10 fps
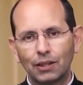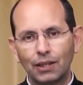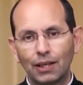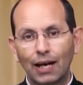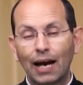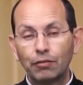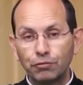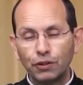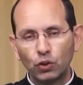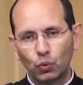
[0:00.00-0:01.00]
que há
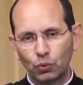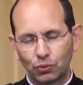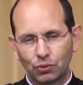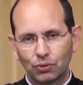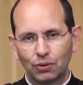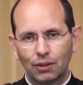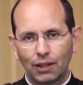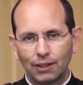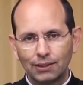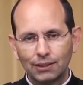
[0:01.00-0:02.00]
vínculos,
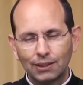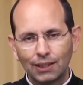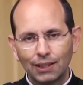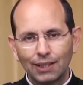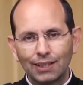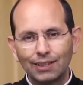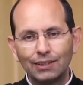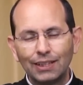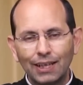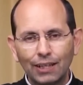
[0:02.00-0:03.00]
existem
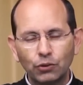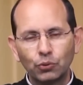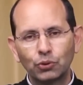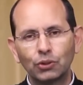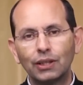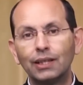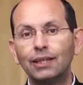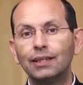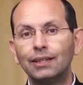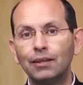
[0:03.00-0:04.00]
direitos
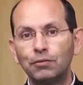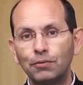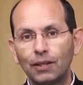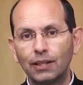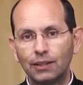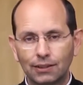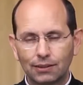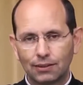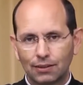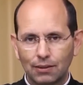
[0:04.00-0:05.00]
e
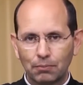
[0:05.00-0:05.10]
deveres